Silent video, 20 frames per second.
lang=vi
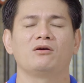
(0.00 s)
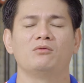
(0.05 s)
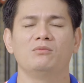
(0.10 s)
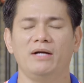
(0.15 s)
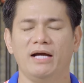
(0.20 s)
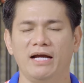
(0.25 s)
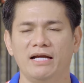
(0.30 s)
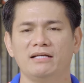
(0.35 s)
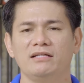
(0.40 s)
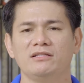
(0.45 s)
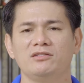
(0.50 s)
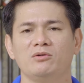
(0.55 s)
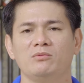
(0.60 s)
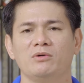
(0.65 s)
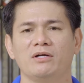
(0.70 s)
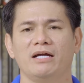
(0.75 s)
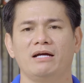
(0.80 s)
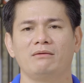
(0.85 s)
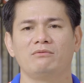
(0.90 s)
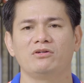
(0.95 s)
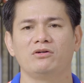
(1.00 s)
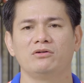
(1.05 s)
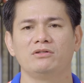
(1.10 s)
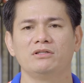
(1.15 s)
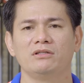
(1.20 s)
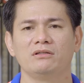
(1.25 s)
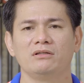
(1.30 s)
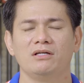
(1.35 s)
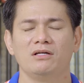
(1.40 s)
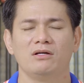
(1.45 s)
cũng 2 lít cho 1.000 khối
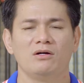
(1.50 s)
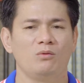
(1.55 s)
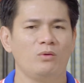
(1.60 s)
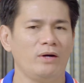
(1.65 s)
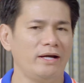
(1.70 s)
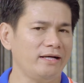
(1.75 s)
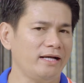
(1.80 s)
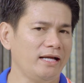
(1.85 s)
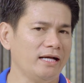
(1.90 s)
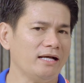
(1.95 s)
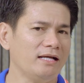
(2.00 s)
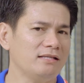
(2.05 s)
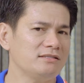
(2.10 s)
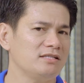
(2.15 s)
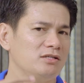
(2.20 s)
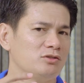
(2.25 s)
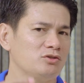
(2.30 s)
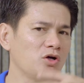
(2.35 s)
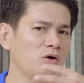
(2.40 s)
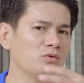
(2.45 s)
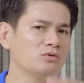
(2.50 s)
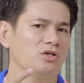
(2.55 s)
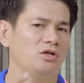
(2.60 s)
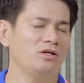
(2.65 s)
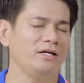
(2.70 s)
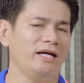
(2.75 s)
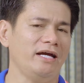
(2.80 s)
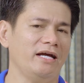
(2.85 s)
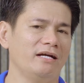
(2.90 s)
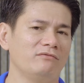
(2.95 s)
nước. Ngoài ra các anh chị trộn cho
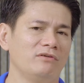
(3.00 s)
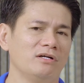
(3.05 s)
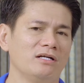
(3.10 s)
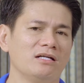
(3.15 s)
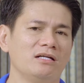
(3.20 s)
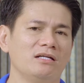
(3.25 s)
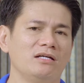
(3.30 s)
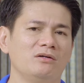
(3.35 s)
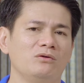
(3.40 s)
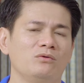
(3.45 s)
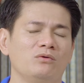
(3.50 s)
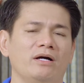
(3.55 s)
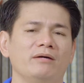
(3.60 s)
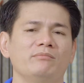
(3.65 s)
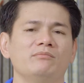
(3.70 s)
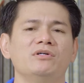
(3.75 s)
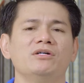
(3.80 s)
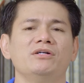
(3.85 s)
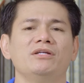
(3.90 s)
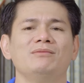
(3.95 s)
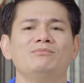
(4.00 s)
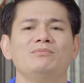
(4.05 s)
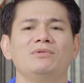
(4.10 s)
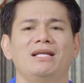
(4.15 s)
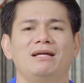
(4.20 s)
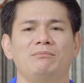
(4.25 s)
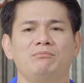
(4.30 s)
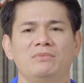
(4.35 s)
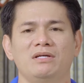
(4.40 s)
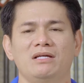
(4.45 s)
nó ăn với cái liều khoảng 10 đến
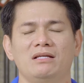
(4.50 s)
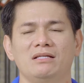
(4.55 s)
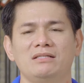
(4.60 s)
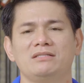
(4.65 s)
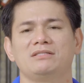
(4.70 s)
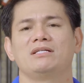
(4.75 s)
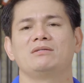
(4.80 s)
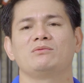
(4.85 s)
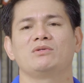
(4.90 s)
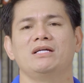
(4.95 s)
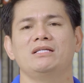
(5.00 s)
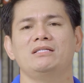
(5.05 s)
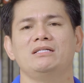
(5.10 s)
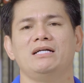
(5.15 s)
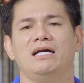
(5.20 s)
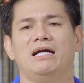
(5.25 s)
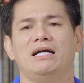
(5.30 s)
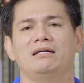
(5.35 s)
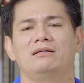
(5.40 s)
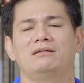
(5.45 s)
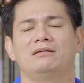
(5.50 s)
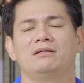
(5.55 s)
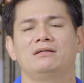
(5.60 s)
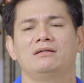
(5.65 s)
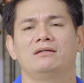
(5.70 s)
15 ml trên ký thức ăn